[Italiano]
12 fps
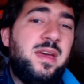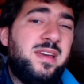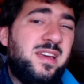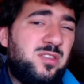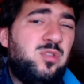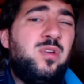
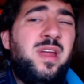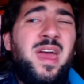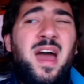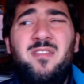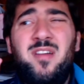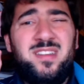
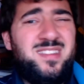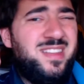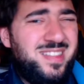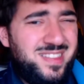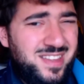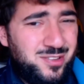Gastone avrà
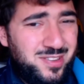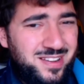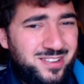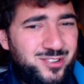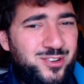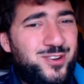sentito di
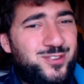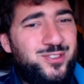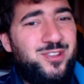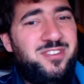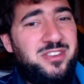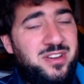
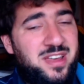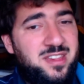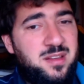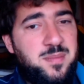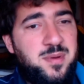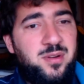nascosto il fatto che
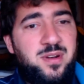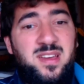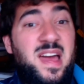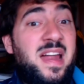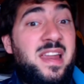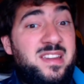Zio
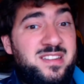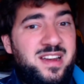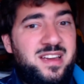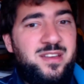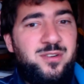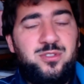Paperone è alla
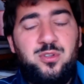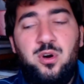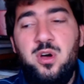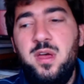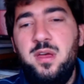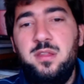ricerca di,
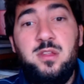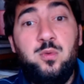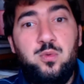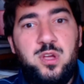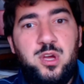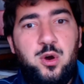questo, di
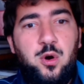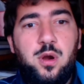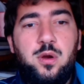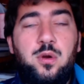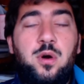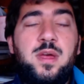un
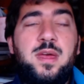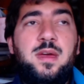unicorno.